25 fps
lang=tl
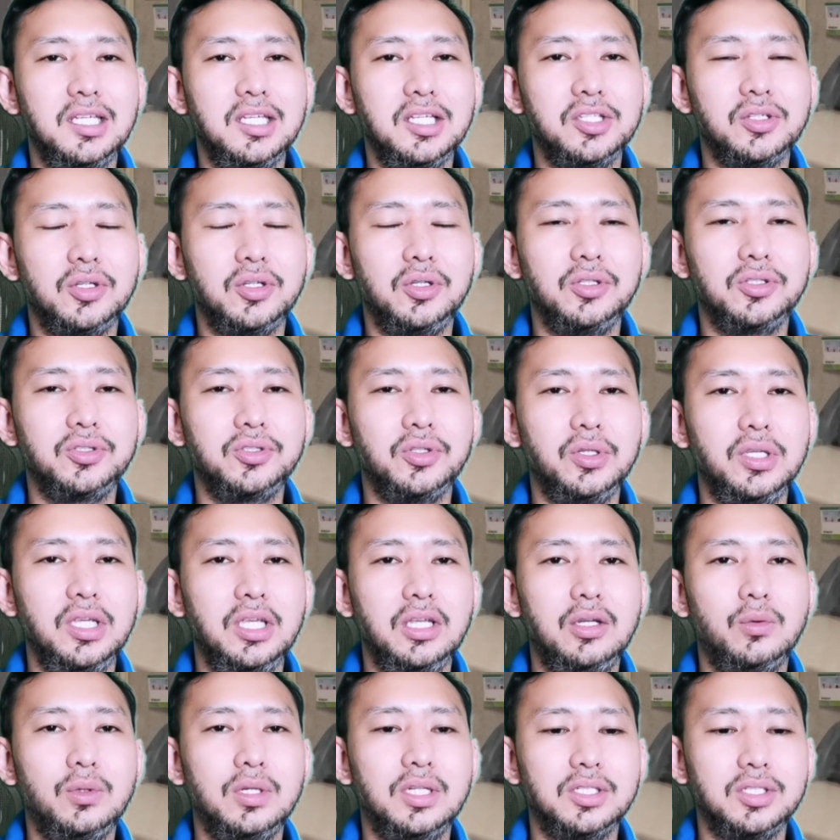is also
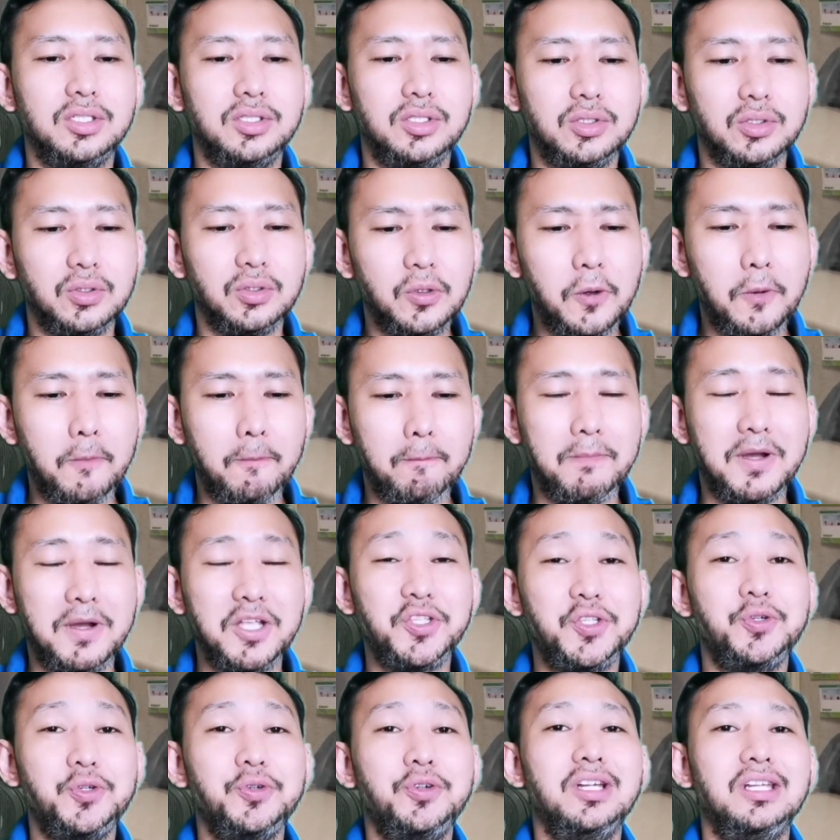equals to
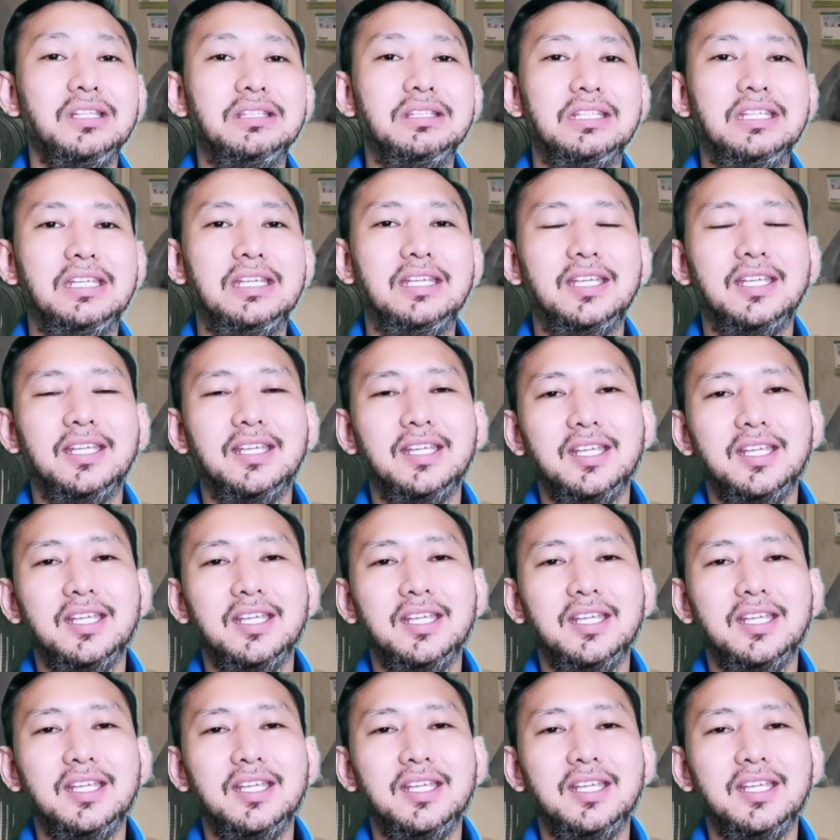maturity.